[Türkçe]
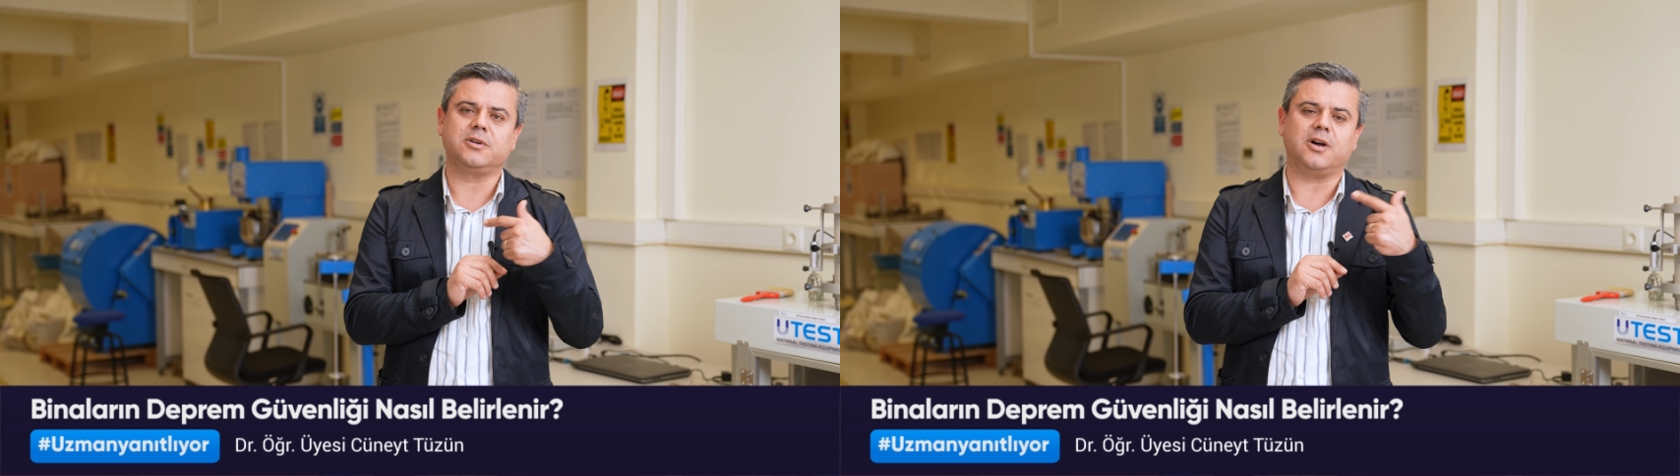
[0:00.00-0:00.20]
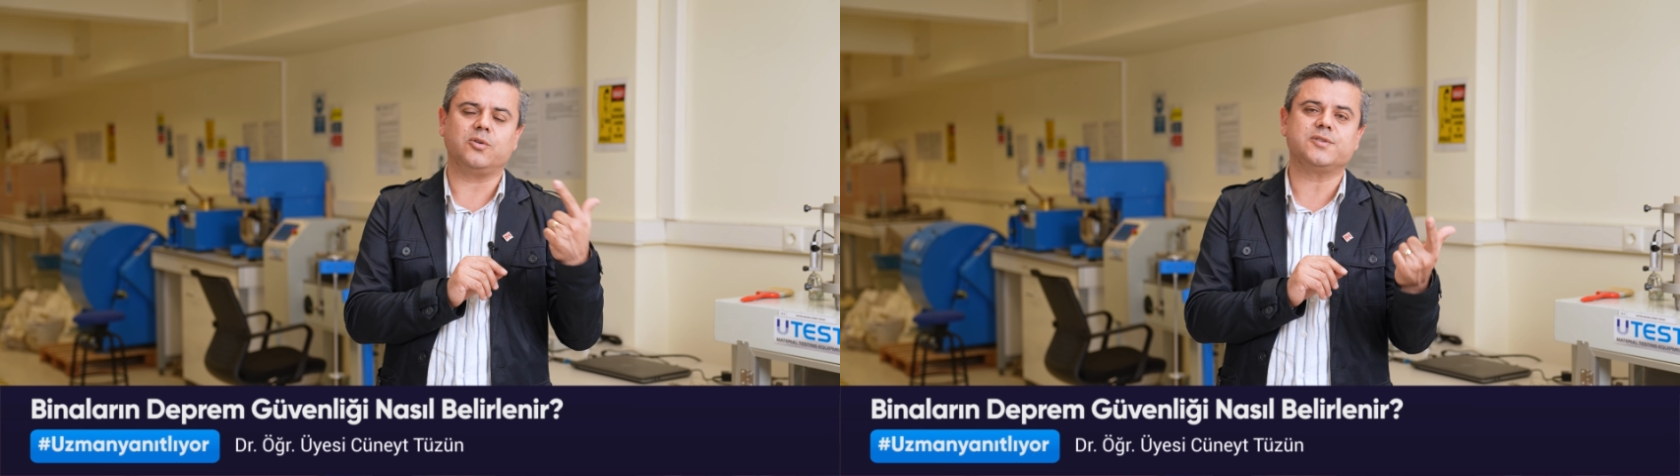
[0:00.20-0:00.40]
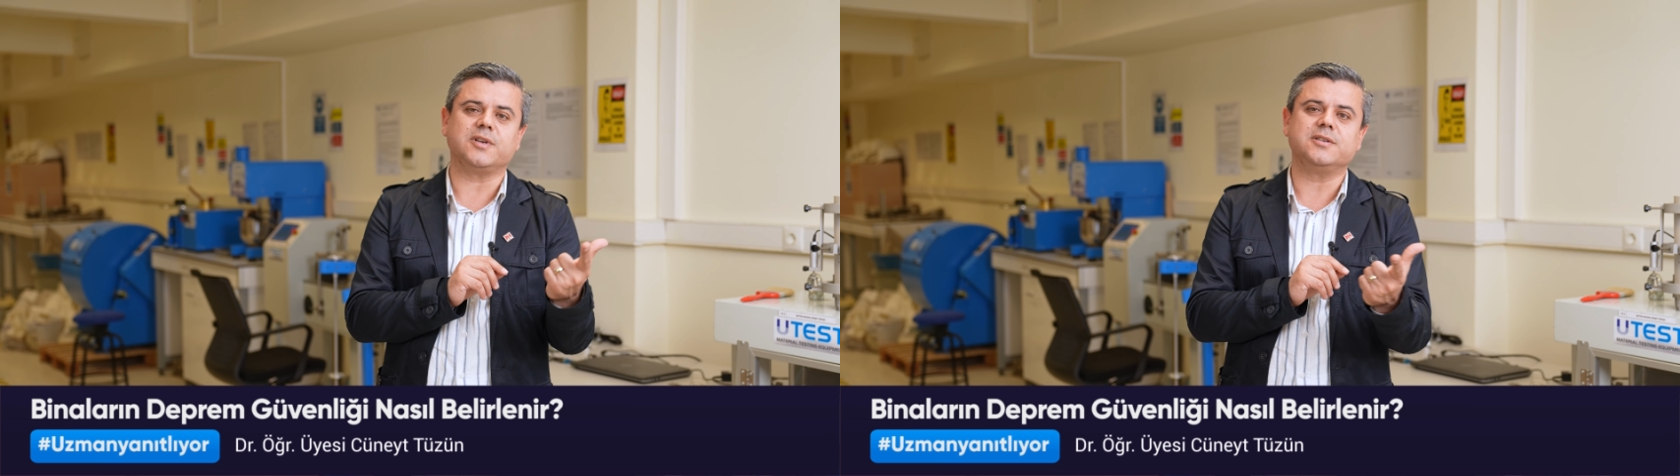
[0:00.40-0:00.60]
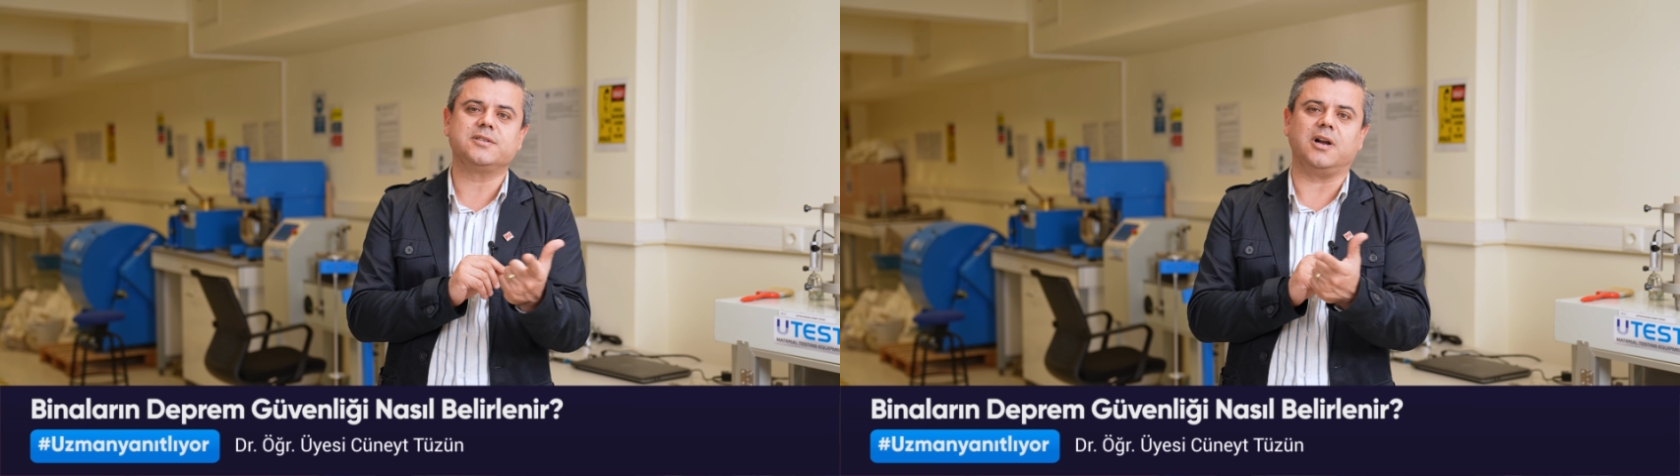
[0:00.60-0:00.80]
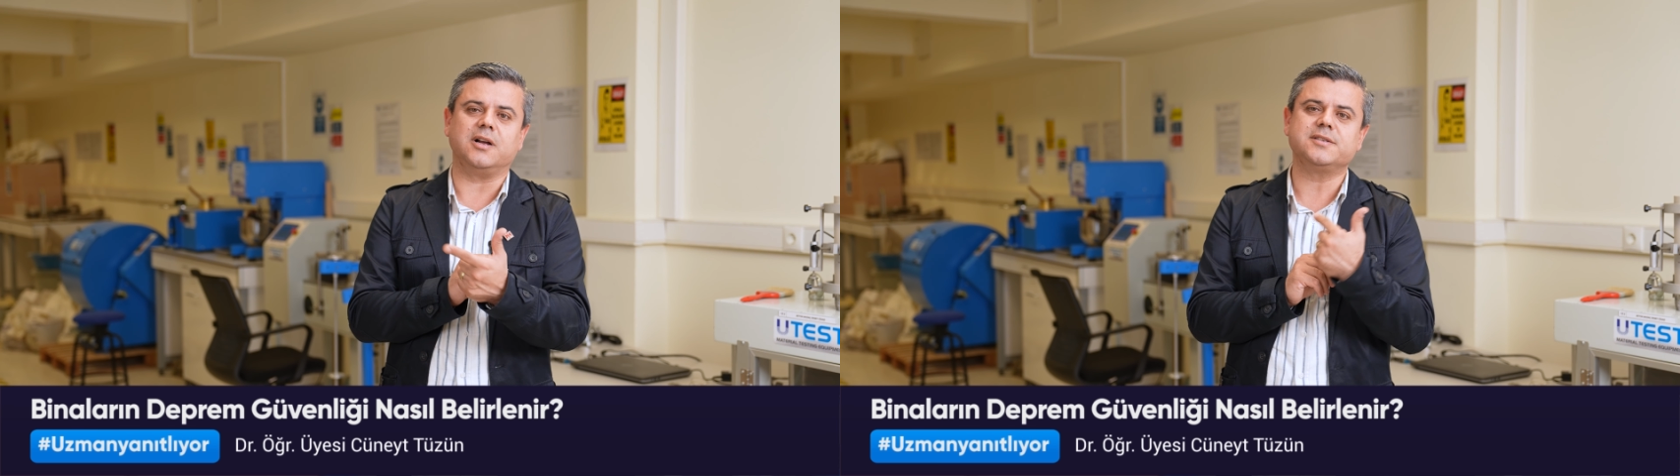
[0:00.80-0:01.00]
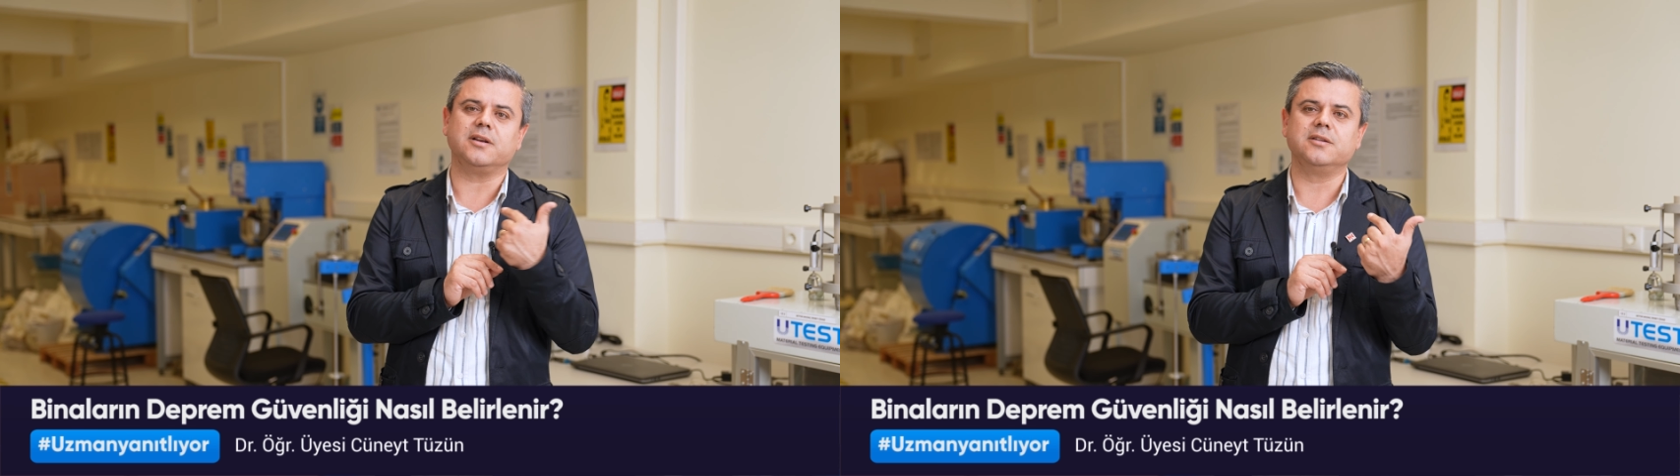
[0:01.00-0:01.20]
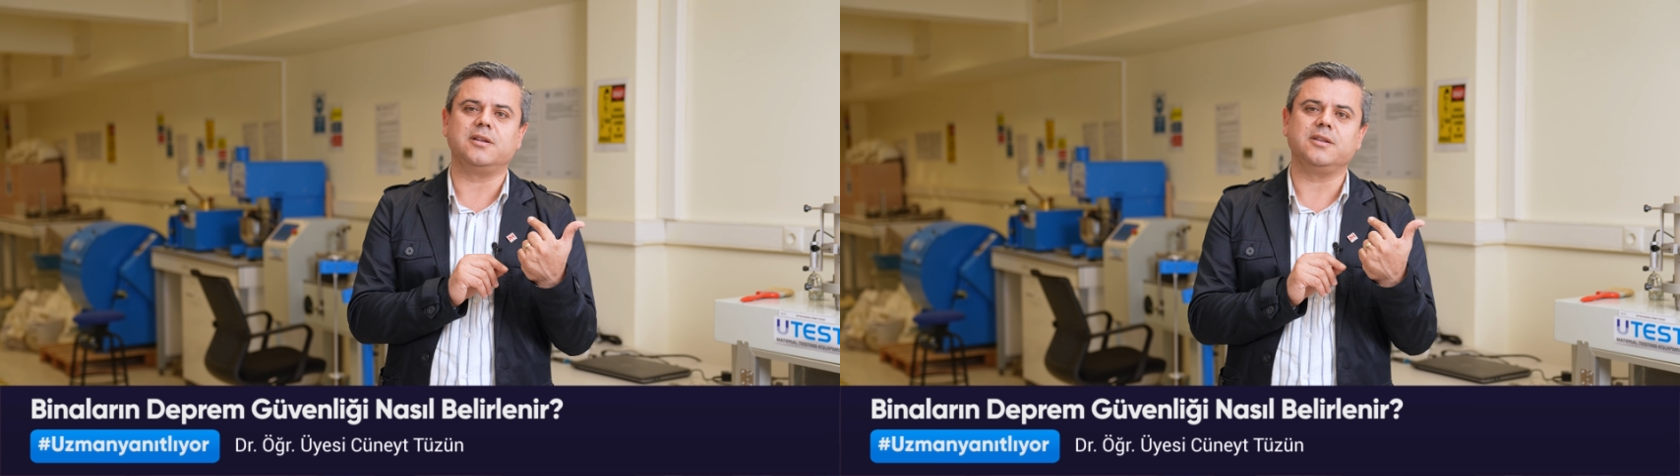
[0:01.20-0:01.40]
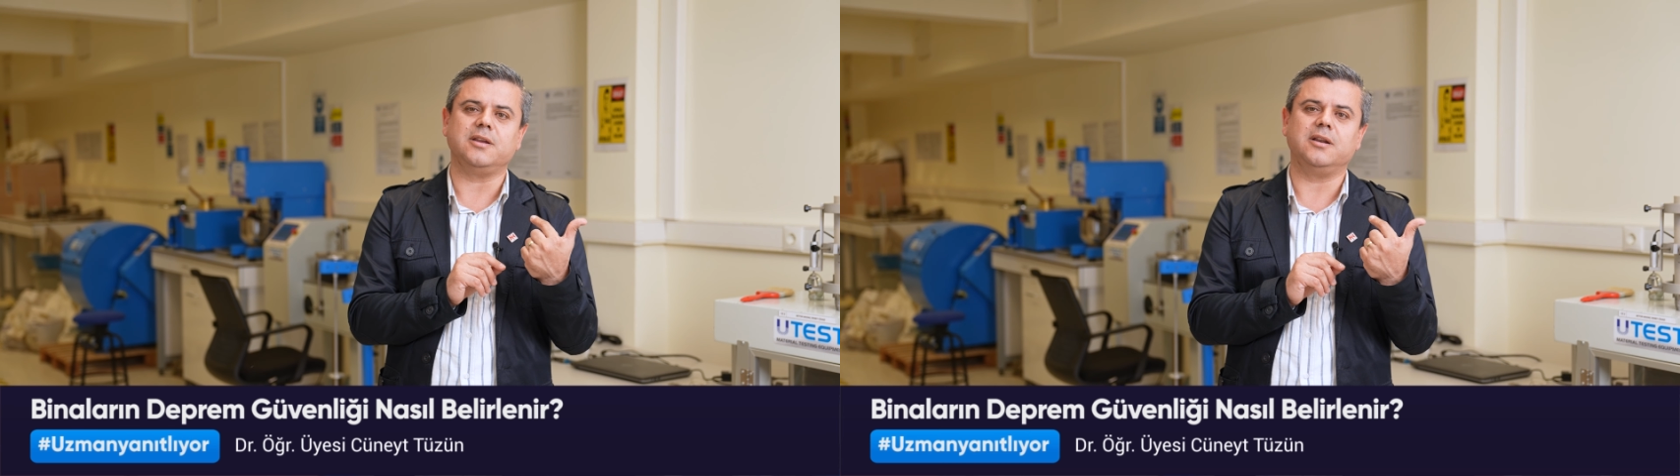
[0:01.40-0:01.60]
Karot sayısı az
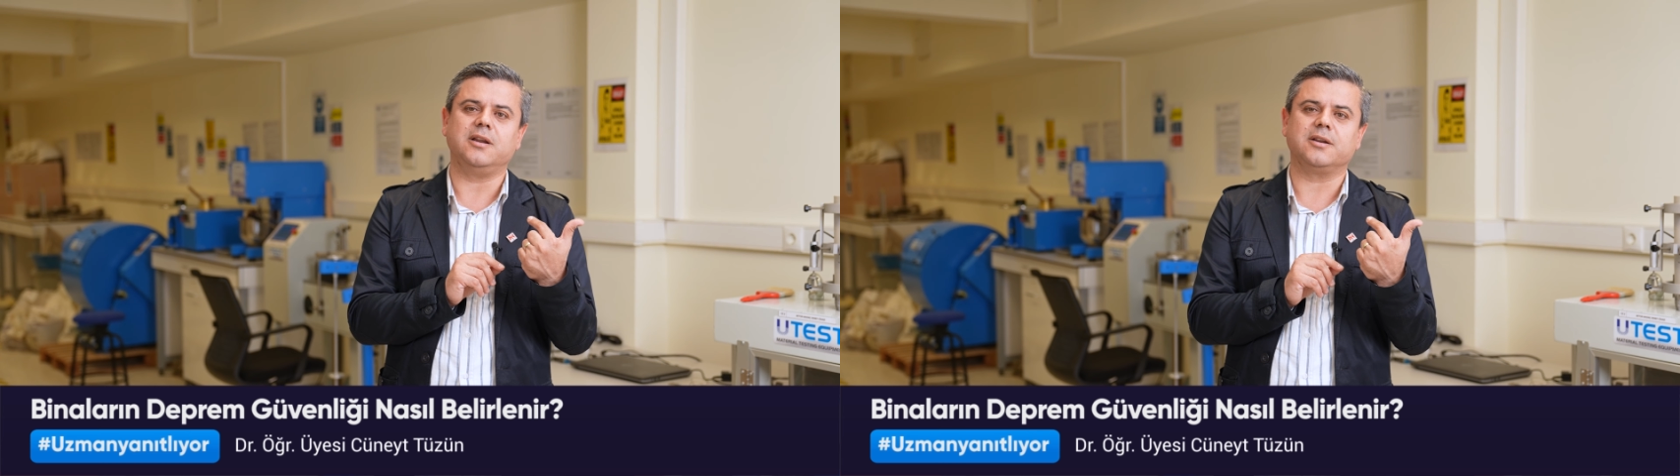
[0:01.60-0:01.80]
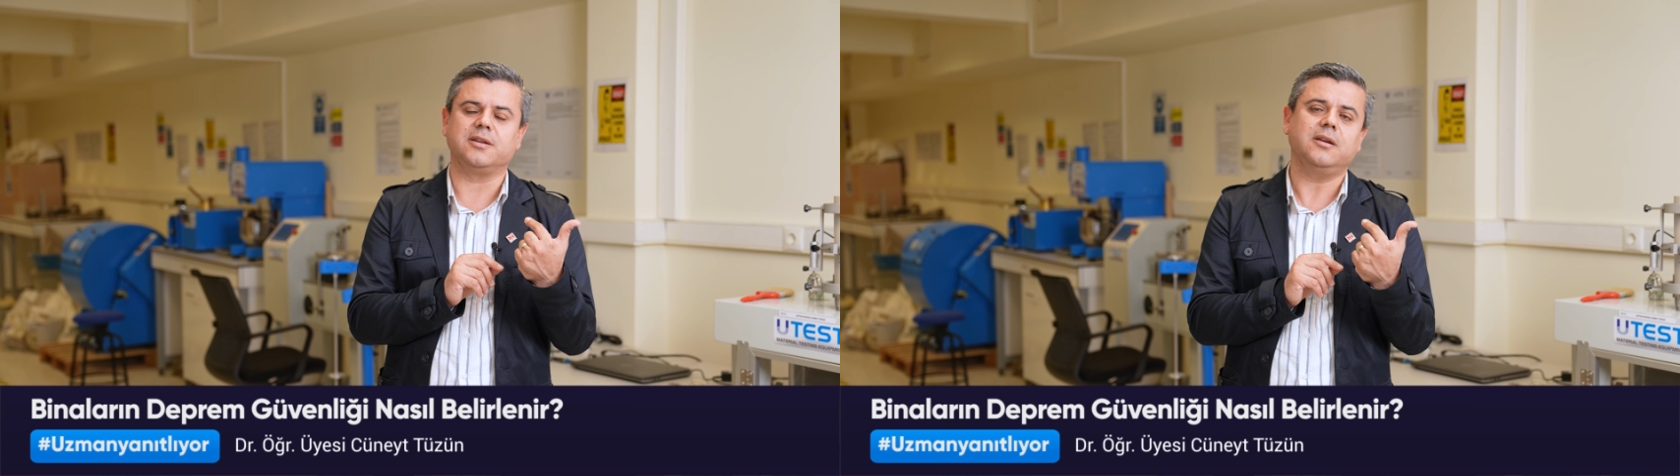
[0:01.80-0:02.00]
alınan yerlerde,